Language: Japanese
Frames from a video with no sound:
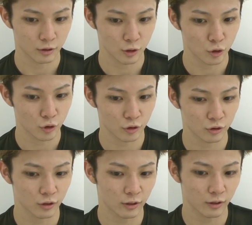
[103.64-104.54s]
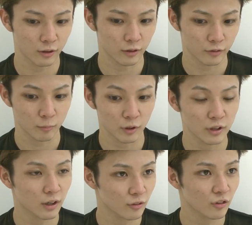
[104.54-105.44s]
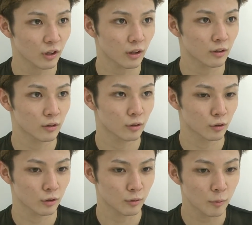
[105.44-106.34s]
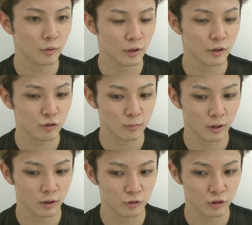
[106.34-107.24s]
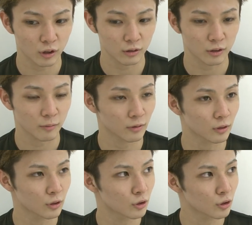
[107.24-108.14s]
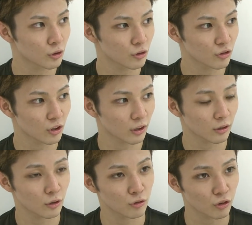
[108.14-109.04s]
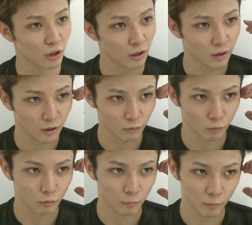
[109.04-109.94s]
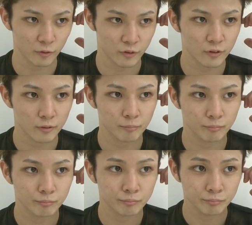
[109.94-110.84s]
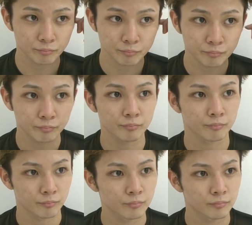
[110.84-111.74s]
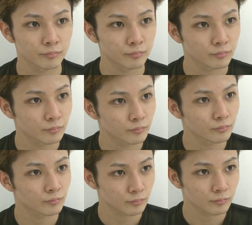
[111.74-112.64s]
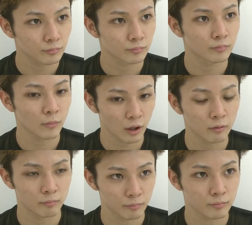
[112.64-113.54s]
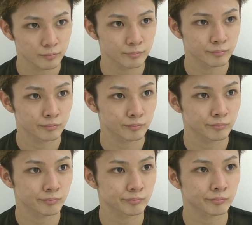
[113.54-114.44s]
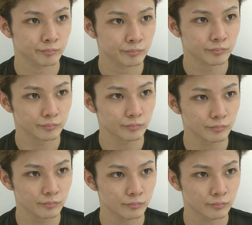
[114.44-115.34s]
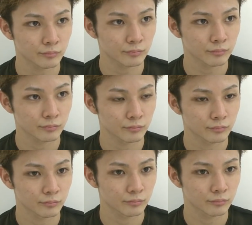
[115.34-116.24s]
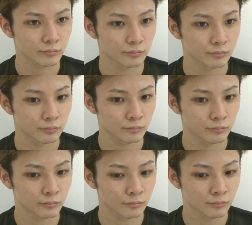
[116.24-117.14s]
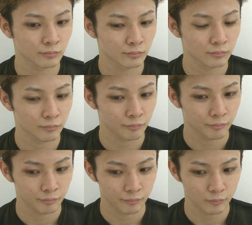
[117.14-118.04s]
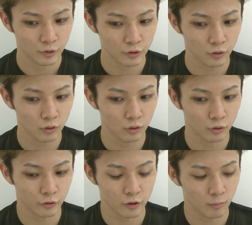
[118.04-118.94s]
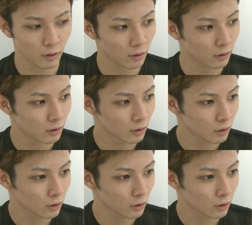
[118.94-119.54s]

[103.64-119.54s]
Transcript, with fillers: 疲労づくだけなんですけど、まあ、いい感じで今までで一番仕上がって、仕上がってるんじゃないかなと思います。あの試合自体は半年ぐらいちょっと空く形になりましたけど、はい、まあこの期間、あのまあ、どんなことを一番意識して練習されてきましたか？そうですね、まあ